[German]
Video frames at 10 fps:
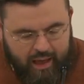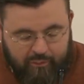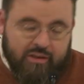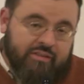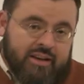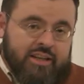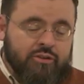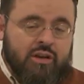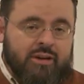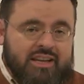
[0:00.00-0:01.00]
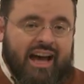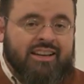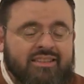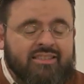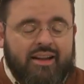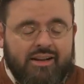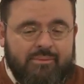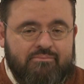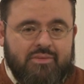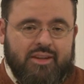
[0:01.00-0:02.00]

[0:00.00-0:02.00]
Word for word: Aber wir waren nicht nur über die Anzahl